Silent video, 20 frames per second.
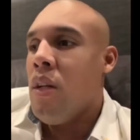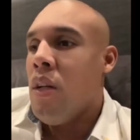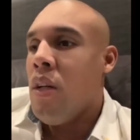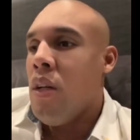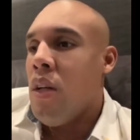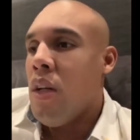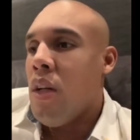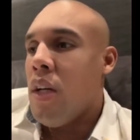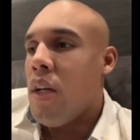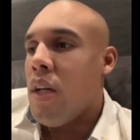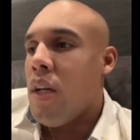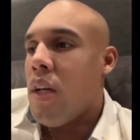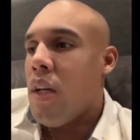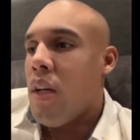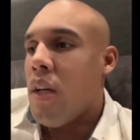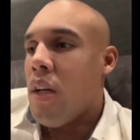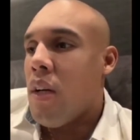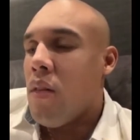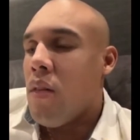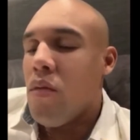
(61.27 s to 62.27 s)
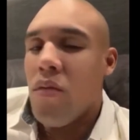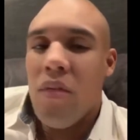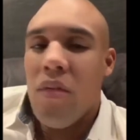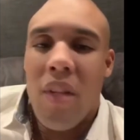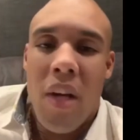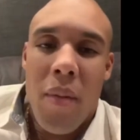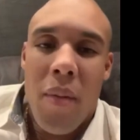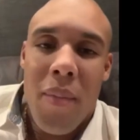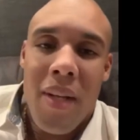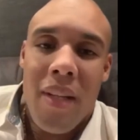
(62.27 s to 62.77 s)
eh,
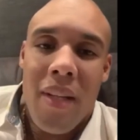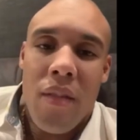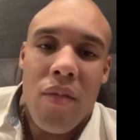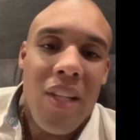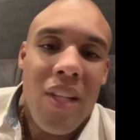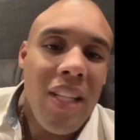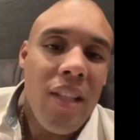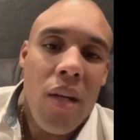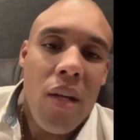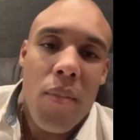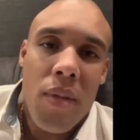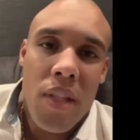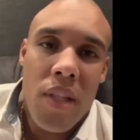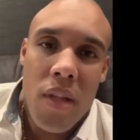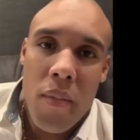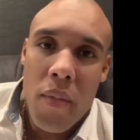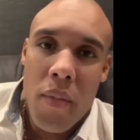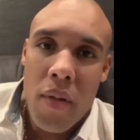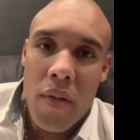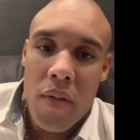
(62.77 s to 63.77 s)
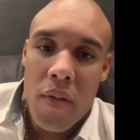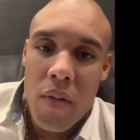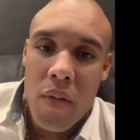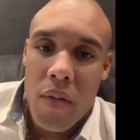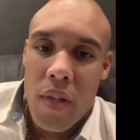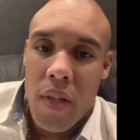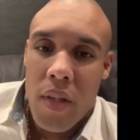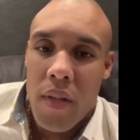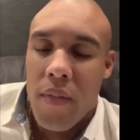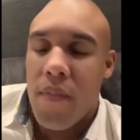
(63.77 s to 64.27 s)
una tremenda
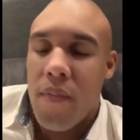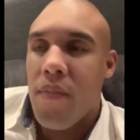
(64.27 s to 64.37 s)
persona.